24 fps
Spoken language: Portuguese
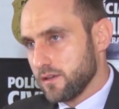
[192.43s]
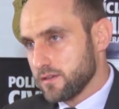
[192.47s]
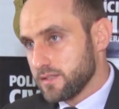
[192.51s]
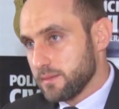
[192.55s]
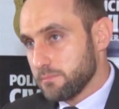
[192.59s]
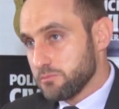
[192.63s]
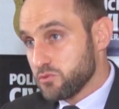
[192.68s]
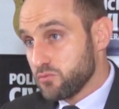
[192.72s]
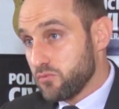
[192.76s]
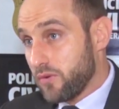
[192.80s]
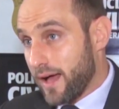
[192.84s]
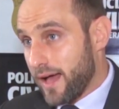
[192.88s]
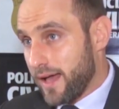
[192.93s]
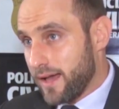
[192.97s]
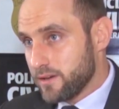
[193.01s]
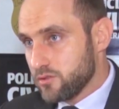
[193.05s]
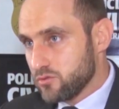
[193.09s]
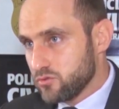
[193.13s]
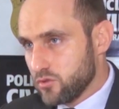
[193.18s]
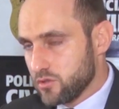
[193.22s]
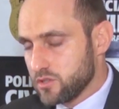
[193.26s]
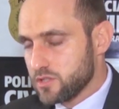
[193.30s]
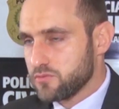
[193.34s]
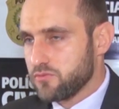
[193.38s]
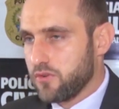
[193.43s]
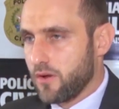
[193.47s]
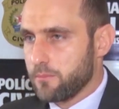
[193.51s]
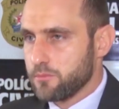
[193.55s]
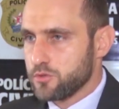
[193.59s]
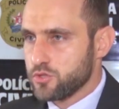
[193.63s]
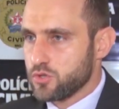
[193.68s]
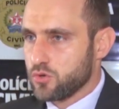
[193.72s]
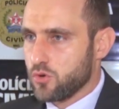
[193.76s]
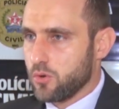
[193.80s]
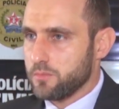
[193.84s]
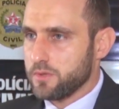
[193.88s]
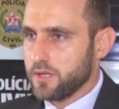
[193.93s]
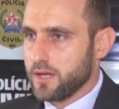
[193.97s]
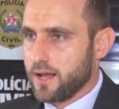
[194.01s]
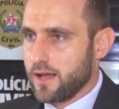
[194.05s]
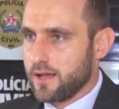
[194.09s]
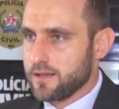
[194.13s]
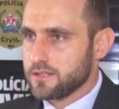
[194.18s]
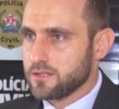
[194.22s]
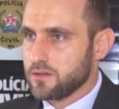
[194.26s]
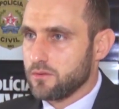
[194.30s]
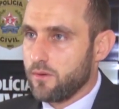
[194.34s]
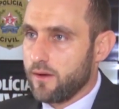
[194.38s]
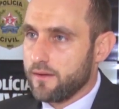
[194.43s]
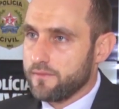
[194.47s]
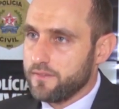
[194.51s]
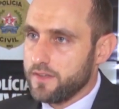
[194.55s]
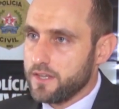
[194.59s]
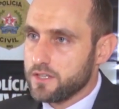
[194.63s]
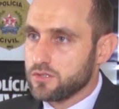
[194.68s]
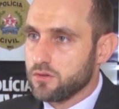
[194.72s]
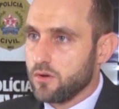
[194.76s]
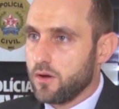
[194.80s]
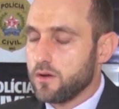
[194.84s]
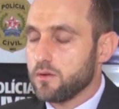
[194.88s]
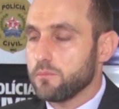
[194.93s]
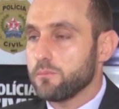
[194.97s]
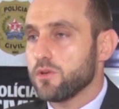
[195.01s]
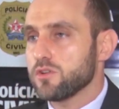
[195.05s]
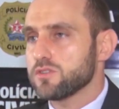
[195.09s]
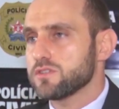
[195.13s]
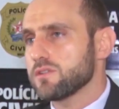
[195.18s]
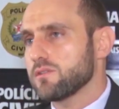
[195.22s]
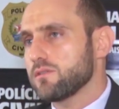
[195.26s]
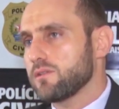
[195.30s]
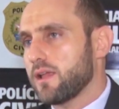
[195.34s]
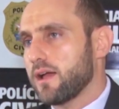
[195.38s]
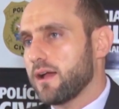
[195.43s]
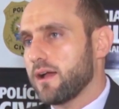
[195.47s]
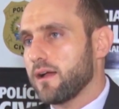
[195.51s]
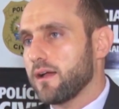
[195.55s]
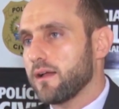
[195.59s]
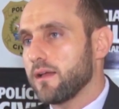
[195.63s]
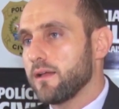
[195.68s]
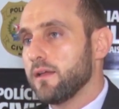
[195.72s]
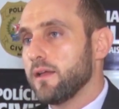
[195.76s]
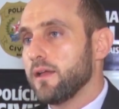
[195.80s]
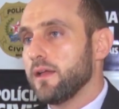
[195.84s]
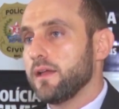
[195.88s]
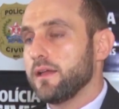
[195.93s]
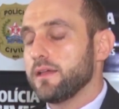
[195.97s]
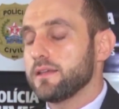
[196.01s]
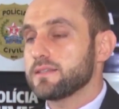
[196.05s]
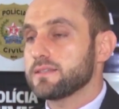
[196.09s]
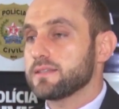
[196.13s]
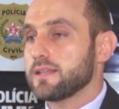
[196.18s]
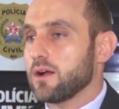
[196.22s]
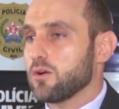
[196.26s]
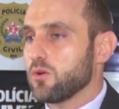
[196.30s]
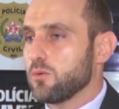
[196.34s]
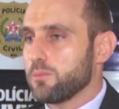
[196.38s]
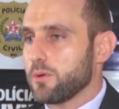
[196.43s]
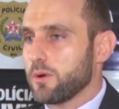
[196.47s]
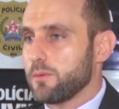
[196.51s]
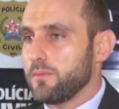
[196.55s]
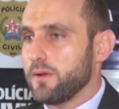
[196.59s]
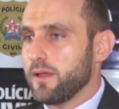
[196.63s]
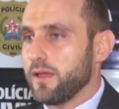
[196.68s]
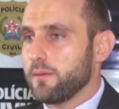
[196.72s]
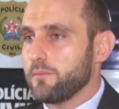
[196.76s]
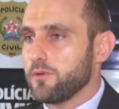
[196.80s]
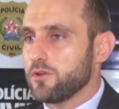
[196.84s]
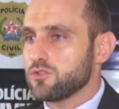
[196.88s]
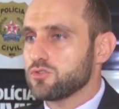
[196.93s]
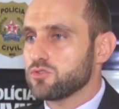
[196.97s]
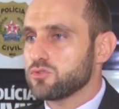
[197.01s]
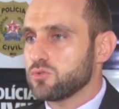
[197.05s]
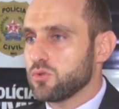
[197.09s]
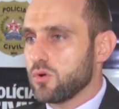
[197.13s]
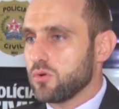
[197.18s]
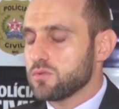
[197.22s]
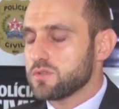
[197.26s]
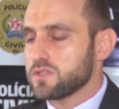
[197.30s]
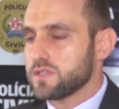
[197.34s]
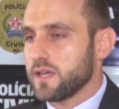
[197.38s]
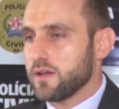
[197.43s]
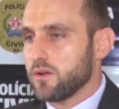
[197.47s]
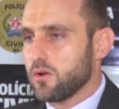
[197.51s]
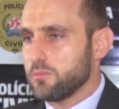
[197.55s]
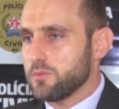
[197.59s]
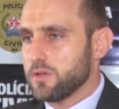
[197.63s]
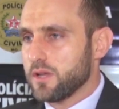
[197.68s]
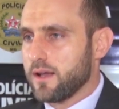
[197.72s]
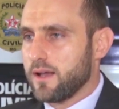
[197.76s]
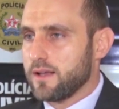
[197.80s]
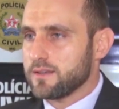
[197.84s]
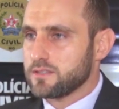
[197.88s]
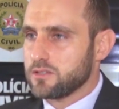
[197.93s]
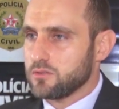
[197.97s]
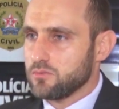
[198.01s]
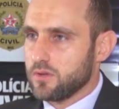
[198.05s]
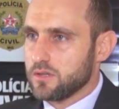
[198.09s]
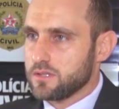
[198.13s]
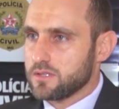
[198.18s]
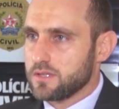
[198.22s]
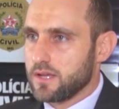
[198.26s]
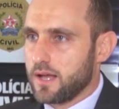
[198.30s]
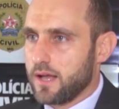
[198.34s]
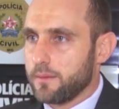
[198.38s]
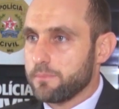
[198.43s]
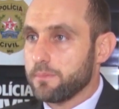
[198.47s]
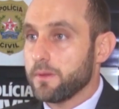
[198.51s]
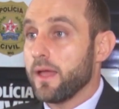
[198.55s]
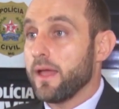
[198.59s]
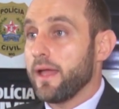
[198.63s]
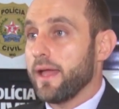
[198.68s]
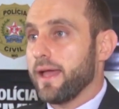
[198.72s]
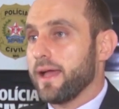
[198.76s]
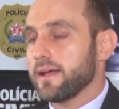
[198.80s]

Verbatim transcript: Nós temos várias outras formas de comunicação. Avise, olha, o meu celular está com problema, eu estou sem comunicação no WhatsApp.